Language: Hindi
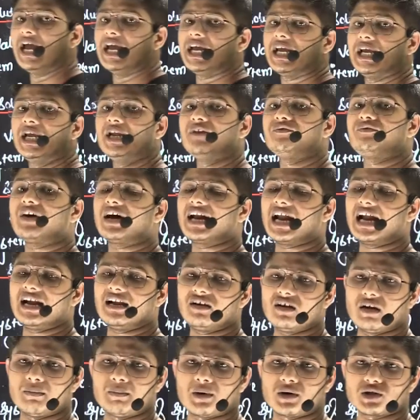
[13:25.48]
इन्फानाइट
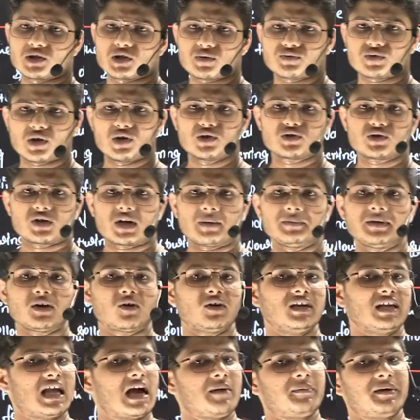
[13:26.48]
नंबर्स ऑफ सॉल्यूशन अब देखो
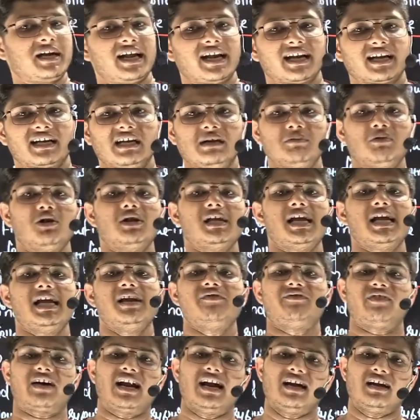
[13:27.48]
यहां पे डायरेक्टली बोल रहे
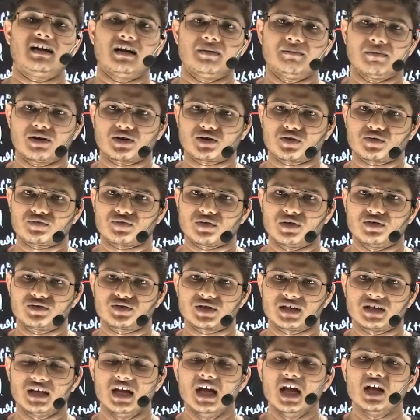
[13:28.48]
इन्फानाइट नंबर्स ऑफ
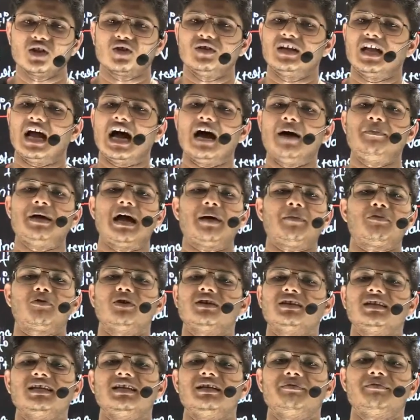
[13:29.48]
सॉल्यूशन तो यहां पे आपको
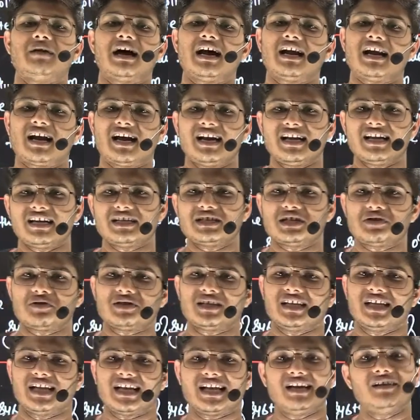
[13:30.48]
इतनी दिमाग लगाने की जरूरत
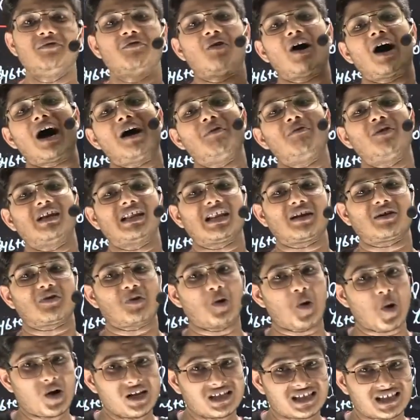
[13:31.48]
नहीं है लेकिन वहां बोले थे
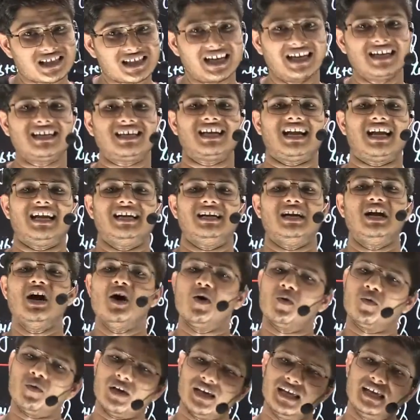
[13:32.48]
को लाइन
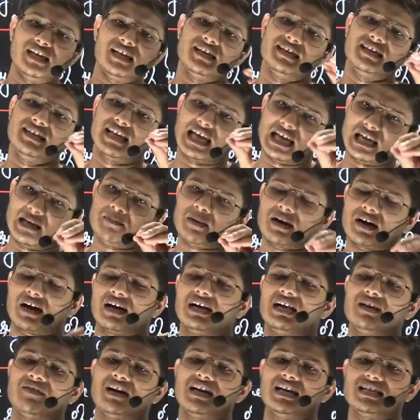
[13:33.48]
वही यही
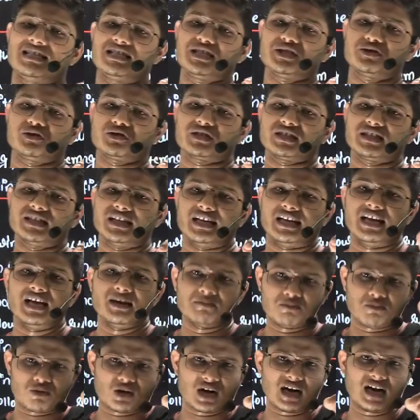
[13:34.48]
पकड़ने वाली चीज होती है
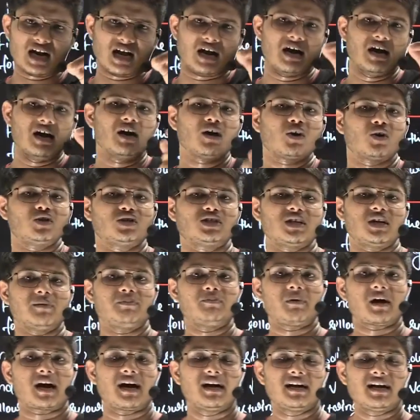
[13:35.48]
बोला ना क्वेश्चन
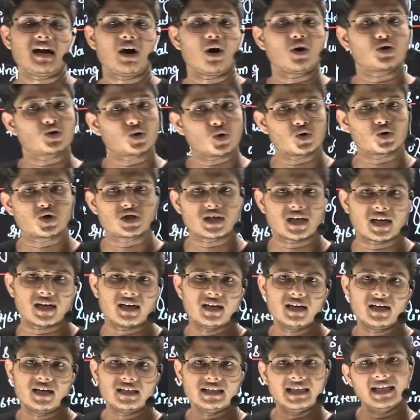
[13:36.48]
पकड़ना और सोचना
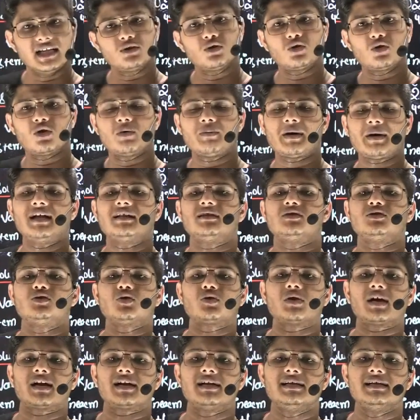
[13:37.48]
ये दोनों बात जो
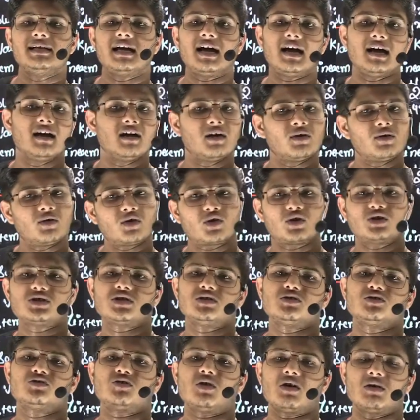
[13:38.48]
कर लिया वो क्वेश्चन
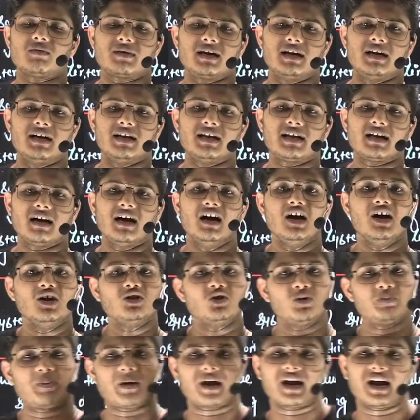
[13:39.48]
सॉल्व कर लेगा तो
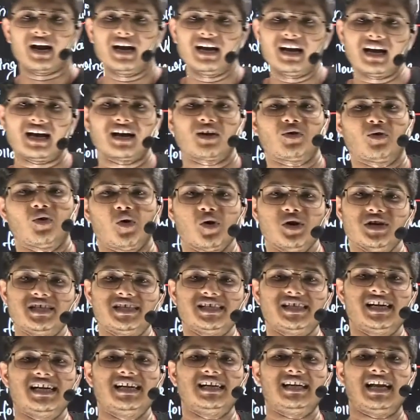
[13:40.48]
पकड़ना
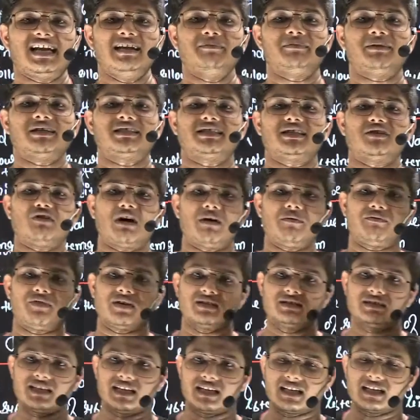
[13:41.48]
इंसिडेंट लाइन बच्चे वहां फंस
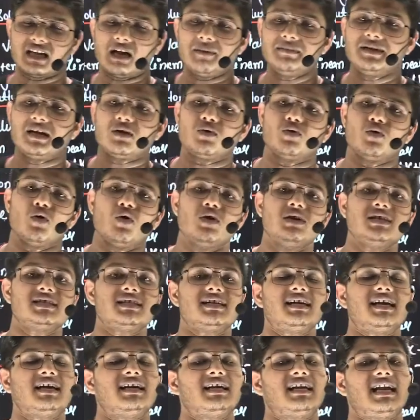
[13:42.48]
जाएंगे अब ये
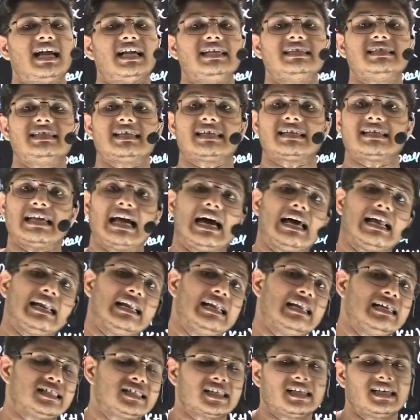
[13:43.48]
इंसिडेंट लाइन से क्या
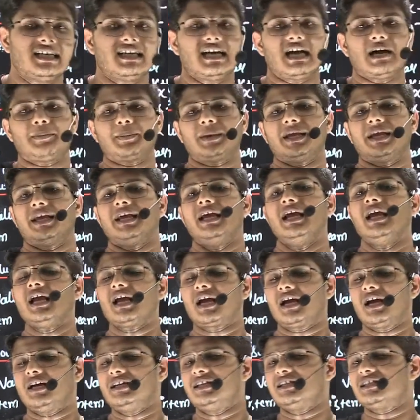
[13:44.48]
रिलेशन है आपके
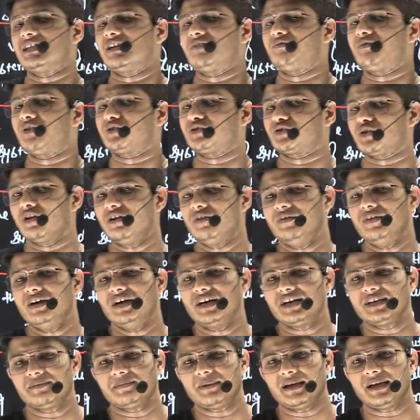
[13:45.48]
कंडीशन फॉर
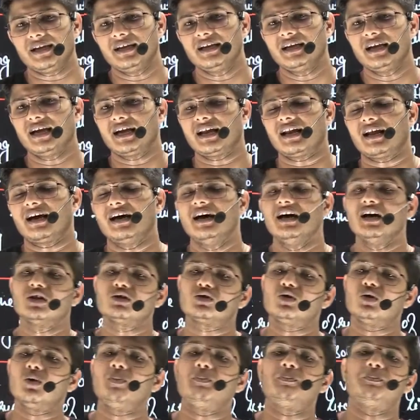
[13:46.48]
सोलिबिलिटी पे है ना
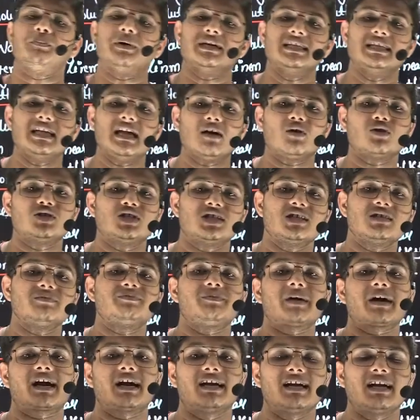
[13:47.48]
तो भैया क्वेश्चन
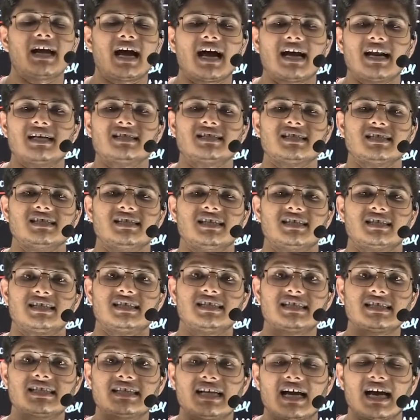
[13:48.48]
पकड़ना आना चाहिए
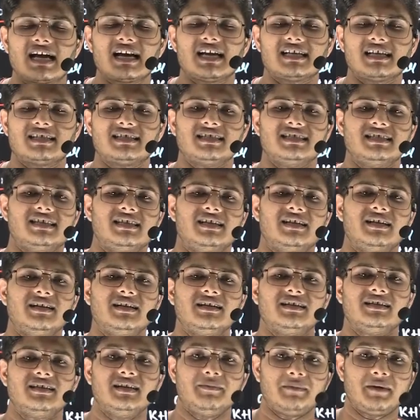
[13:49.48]
सीखना आना चाहिए
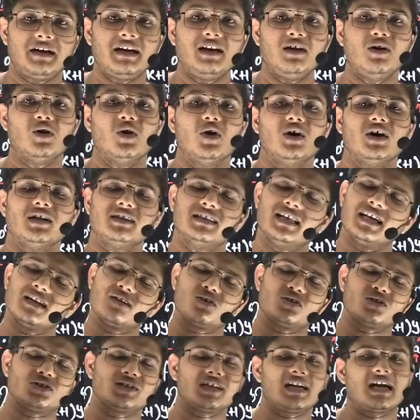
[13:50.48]
ठीक मान लो देन
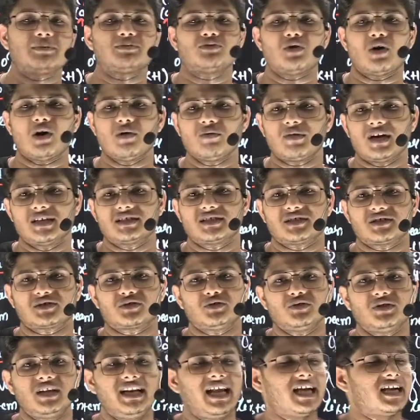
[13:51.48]
क्वेश्चन आप सॉल्व कर सकते हो
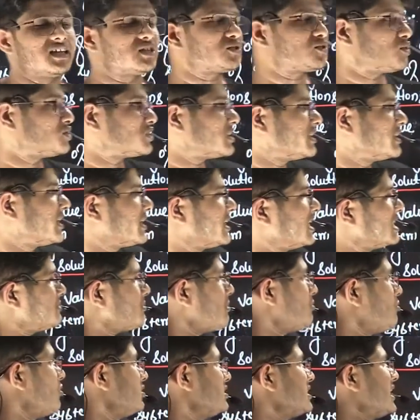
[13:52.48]
तो नेक्स्ट क्वेश्चन देखिए इसमें
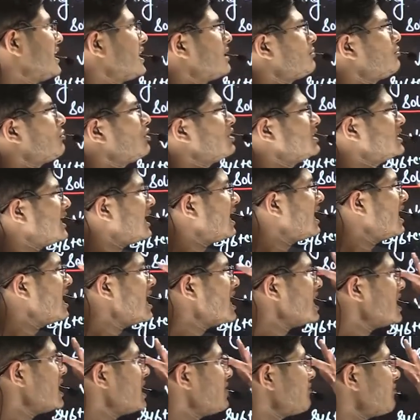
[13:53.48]
बहुत डायरेक्ट बोल दिया है
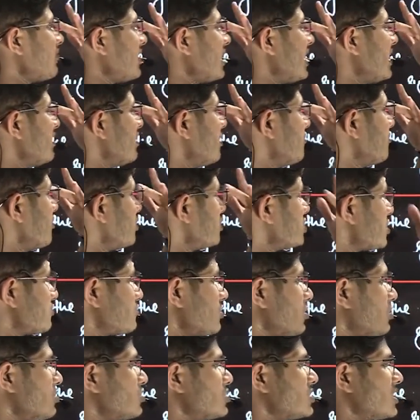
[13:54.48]
इन्फानाइट नंबर ऑफ
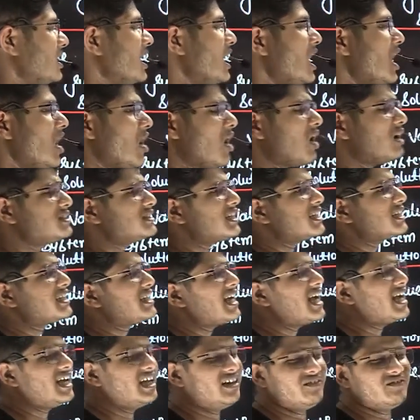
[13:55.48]
सॉल्यूशन और सर क्या
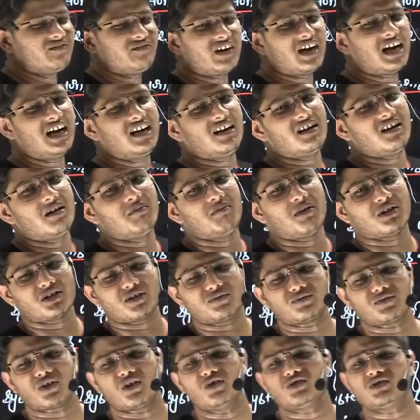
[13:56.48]
इन्फानाइट नंबर ऑफ
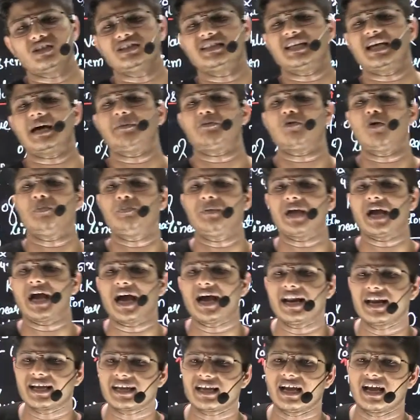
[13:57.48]
सॉल्यूशन से आपको प्यार
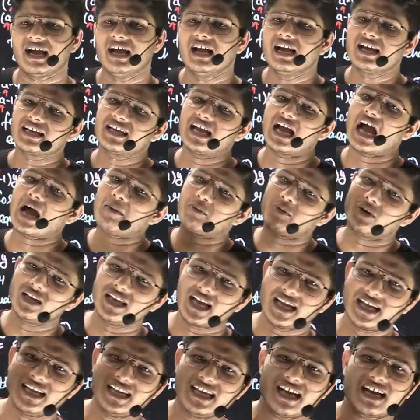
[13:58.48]
है क्या क्या आपको
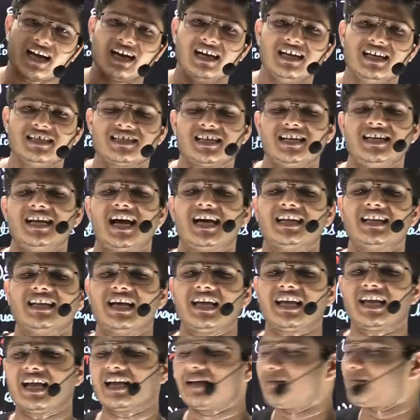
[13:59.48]
यही एक कंडीशन याद आया
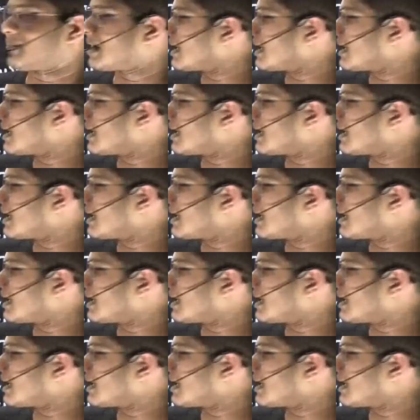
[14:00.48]
क्या कि बार